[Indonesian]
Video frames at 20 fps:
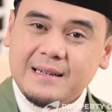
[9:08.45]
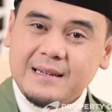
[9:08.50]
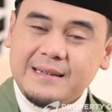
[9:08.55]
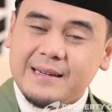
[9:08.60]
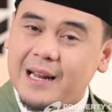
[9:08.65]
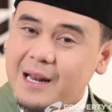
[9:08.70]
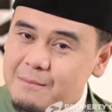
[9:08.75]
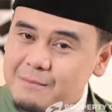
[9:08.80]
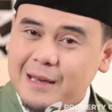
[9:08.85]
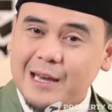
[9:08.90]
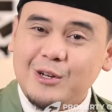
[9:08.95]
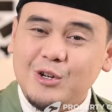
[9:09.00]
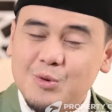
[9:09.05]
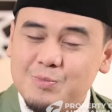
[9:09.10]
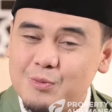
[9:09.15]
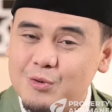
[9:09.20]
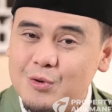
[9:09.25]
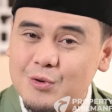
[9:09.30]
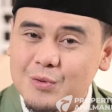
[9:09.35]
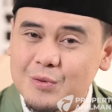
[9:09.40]
dalam
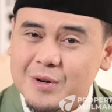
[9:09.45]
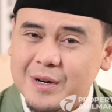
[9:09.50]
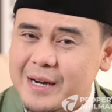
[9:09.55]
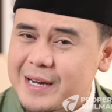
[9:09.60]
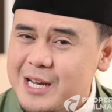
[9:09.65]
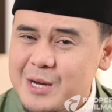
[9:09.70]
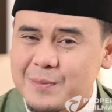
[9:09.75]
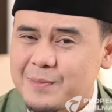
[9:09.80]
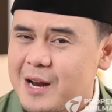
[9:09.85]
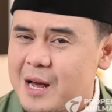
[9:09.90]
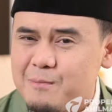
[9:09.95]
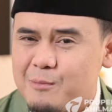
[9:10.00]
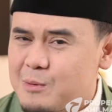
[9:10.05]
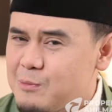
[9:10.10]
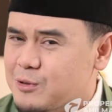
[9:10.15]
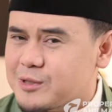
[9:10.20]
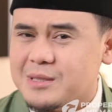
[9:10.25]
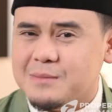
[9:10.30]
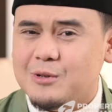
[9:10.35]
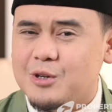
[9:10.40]
kehidupmu
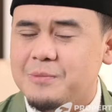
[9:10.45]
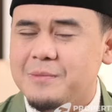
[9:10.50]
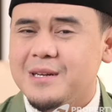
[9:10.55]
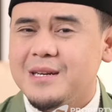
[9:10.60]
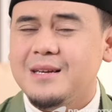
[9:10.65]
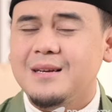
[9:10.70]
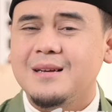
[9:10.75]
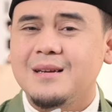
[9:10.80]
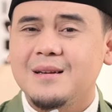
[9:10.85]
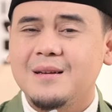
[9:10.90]
kehidupanmu sebelum ini?